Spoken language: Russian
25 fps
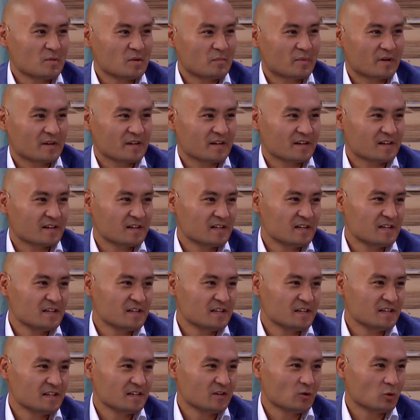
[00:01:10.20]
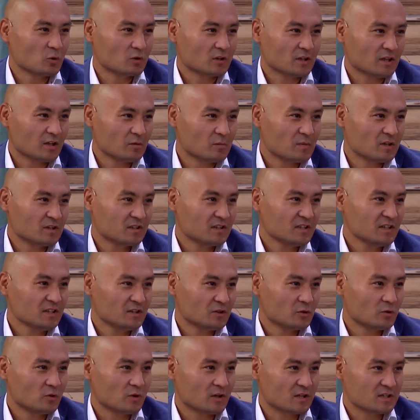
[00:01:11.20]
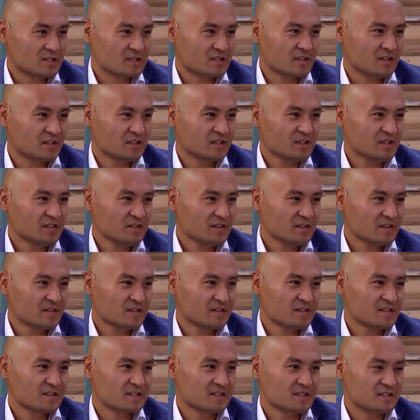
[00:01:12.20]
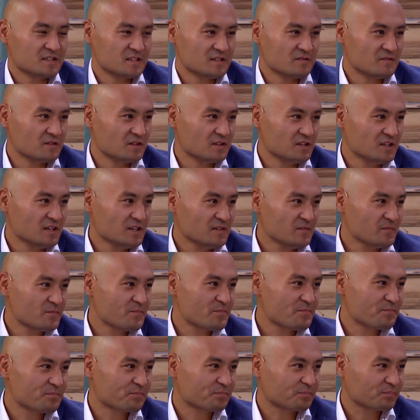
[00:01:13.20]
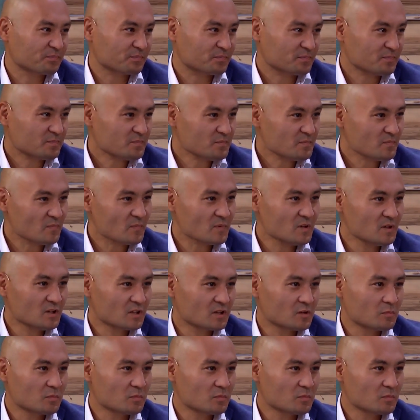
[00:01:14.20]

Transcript: Мы проехали от Алматы до Астаны за 9 дней. Угу. Это